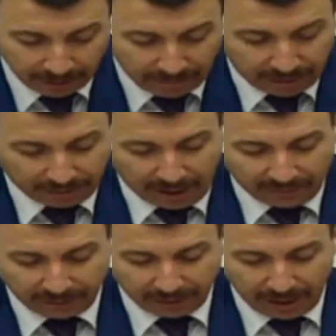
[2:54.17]
Bir
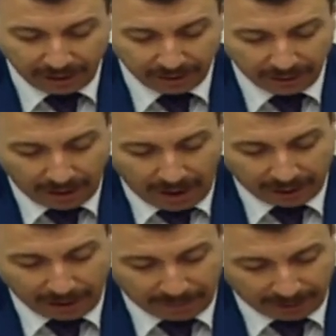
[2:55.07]
tarafta da
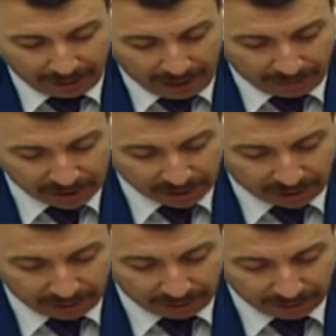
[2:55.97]
AKP Genel
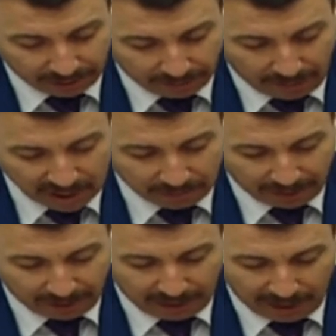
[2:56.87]
Başkanı
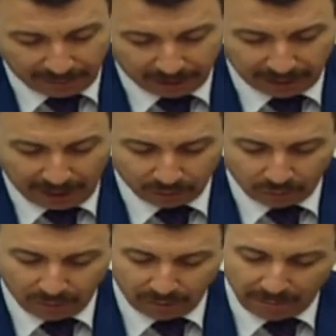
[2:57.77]
Başbakan Ahmet
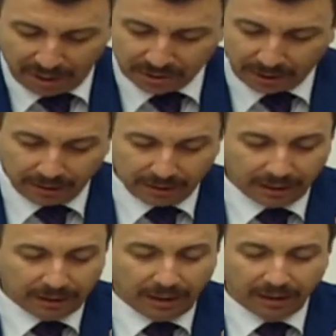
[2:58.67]
Davutoğlu'nun
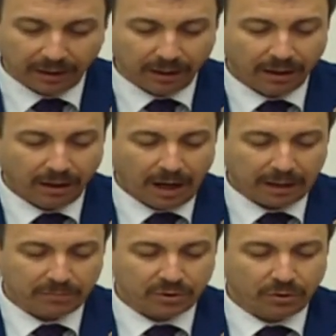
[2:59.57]
başkanlığındaki
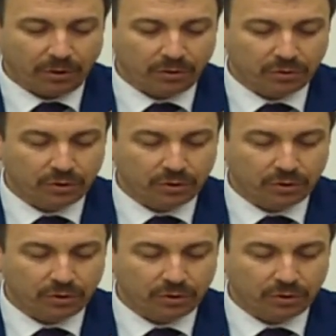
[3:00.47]
64.